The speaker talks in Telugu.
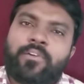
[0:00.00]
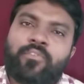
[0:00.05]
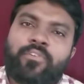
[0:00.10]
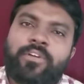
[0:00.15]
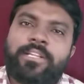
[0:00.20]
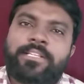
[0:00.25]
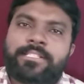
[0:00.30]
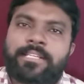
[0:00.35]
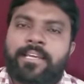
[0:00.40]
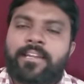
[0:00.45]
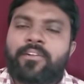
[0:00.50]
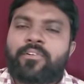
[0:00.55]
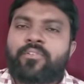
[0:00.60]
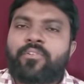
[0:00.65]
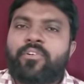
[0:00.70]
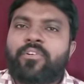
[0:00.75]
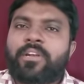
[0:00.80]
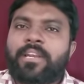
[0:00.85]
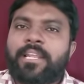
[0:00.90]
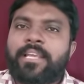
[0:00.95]
కొన్నిసార్లు
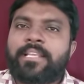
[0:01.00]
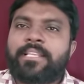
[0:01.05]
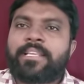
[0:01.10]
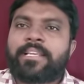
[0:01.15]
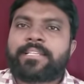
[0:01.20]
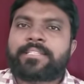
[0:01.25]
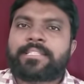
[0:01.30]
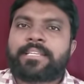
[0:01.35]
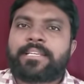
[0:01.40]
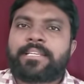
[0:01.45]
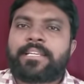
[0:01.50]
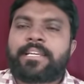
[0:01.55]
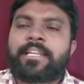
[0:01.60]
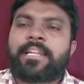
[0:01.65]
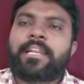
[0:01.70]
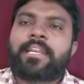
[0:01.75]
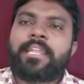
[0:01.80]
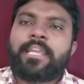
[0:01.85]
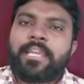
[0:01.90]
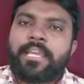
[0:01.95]
కోర్టులు ఏం చేస్తాయి
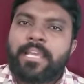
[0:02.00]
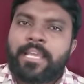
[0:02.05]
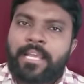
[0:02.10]
అని అంటే